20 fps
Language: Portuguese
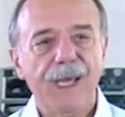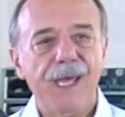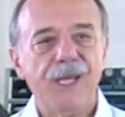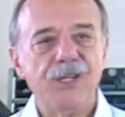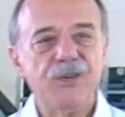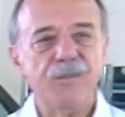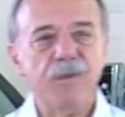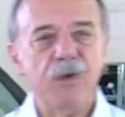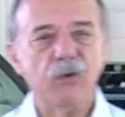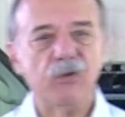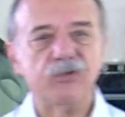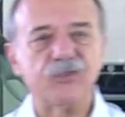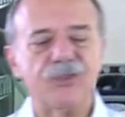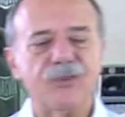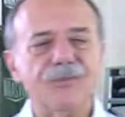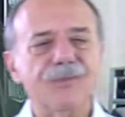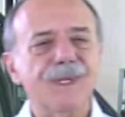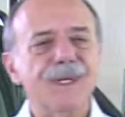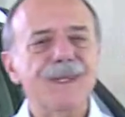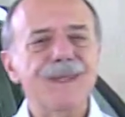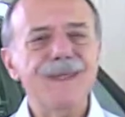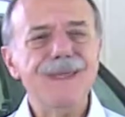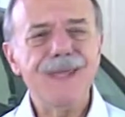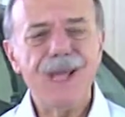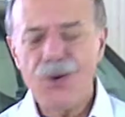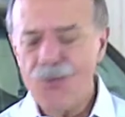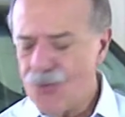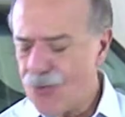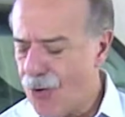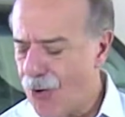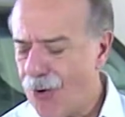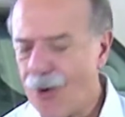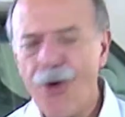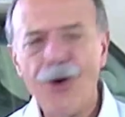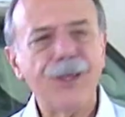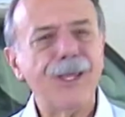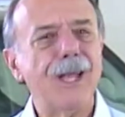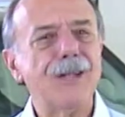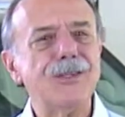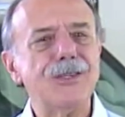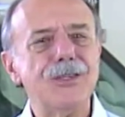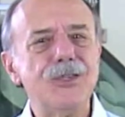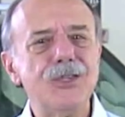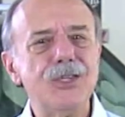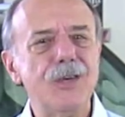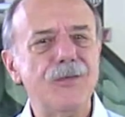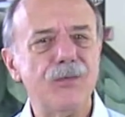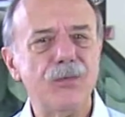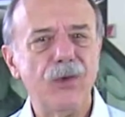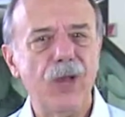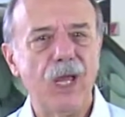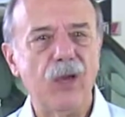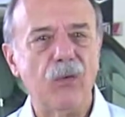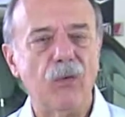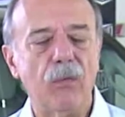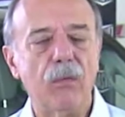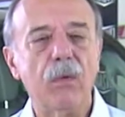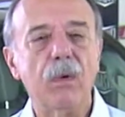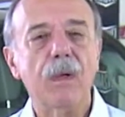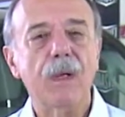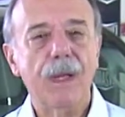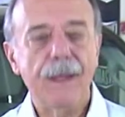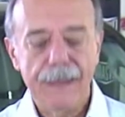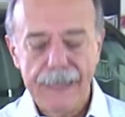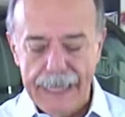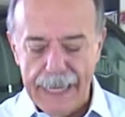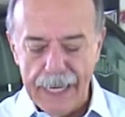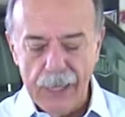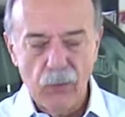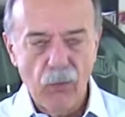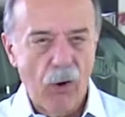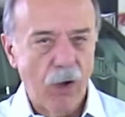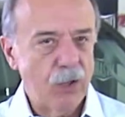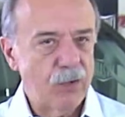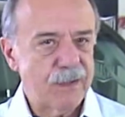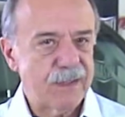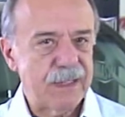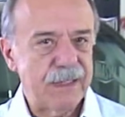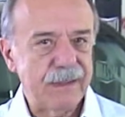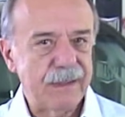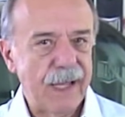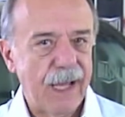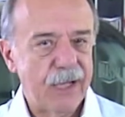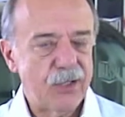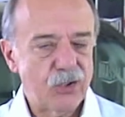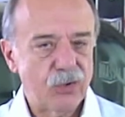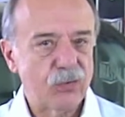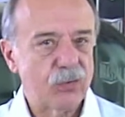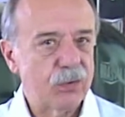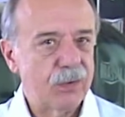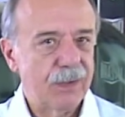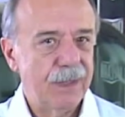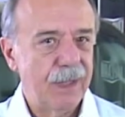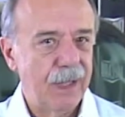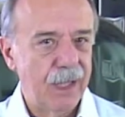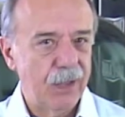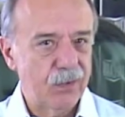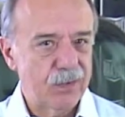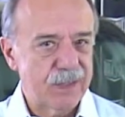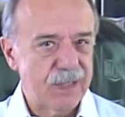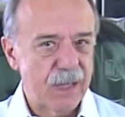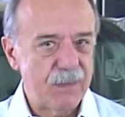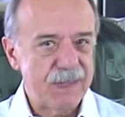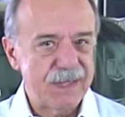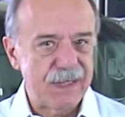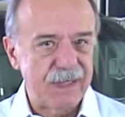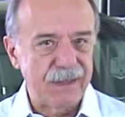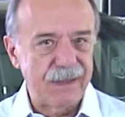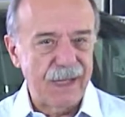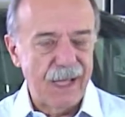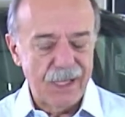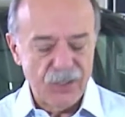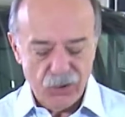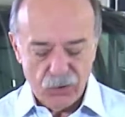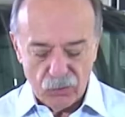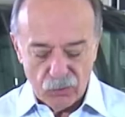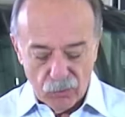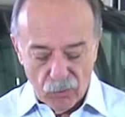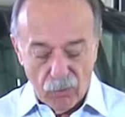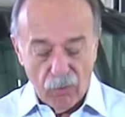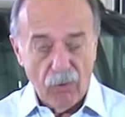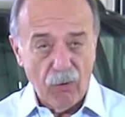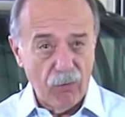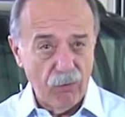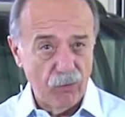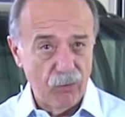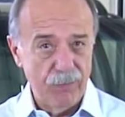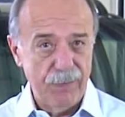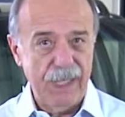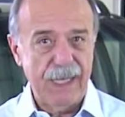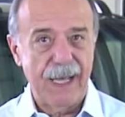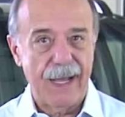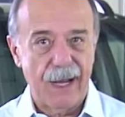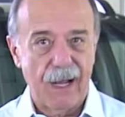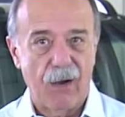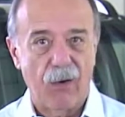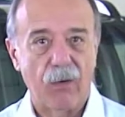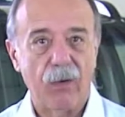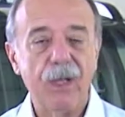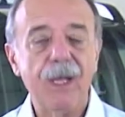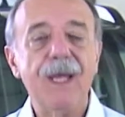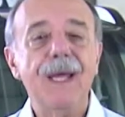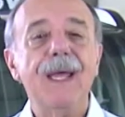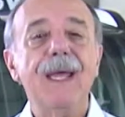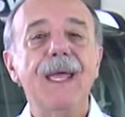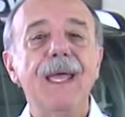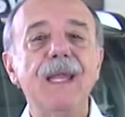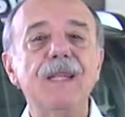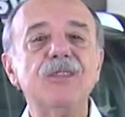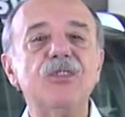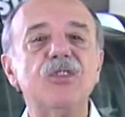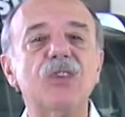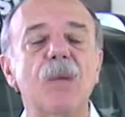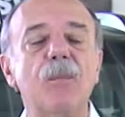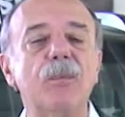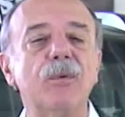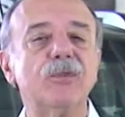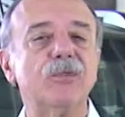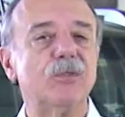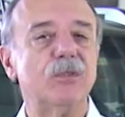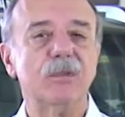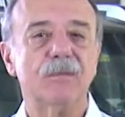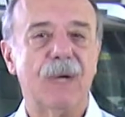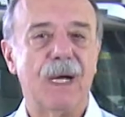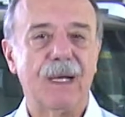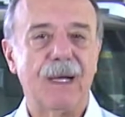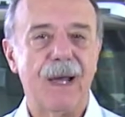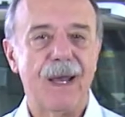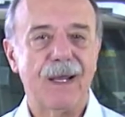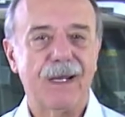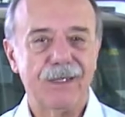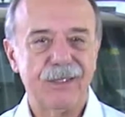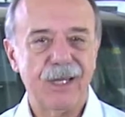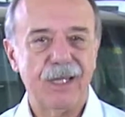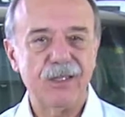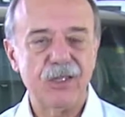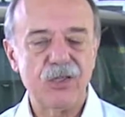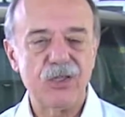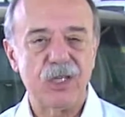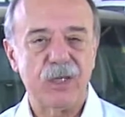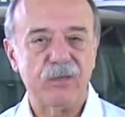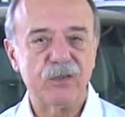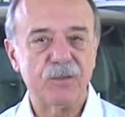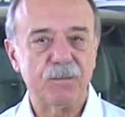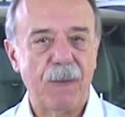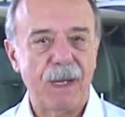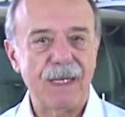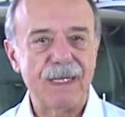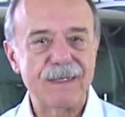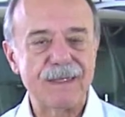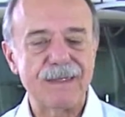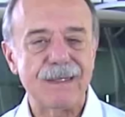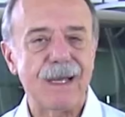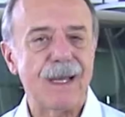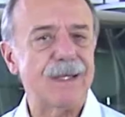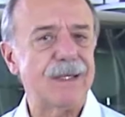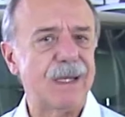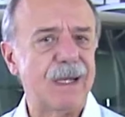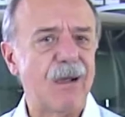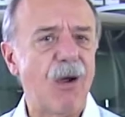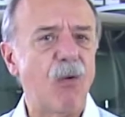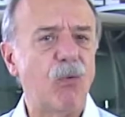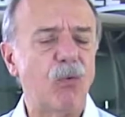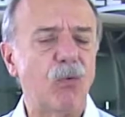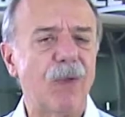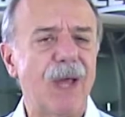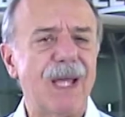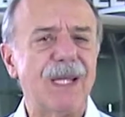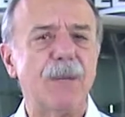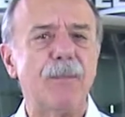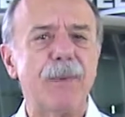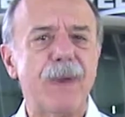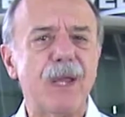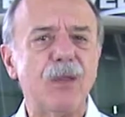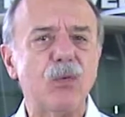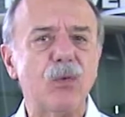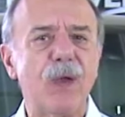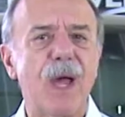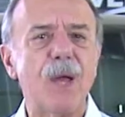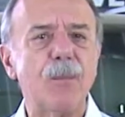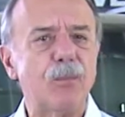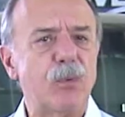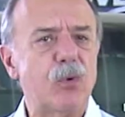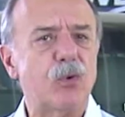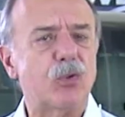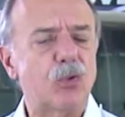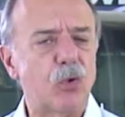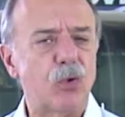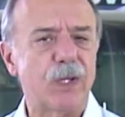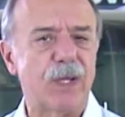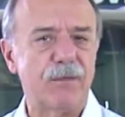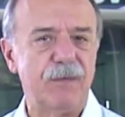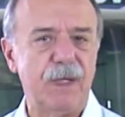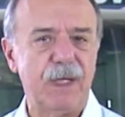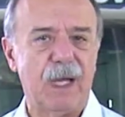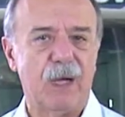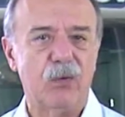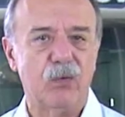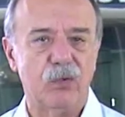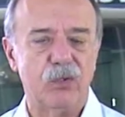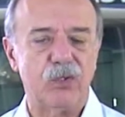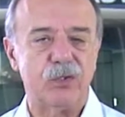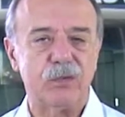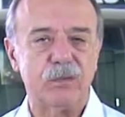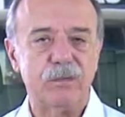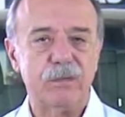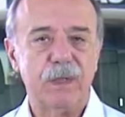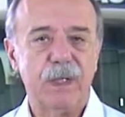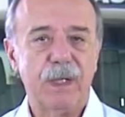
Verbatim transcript: Edmilson, não coloque aditivo nenhum, nem no óleo sintético, nem no semissintético ou no mineral eles já possuem uma carga de aditivos balanceada e calculada para durar por toda a vida útil.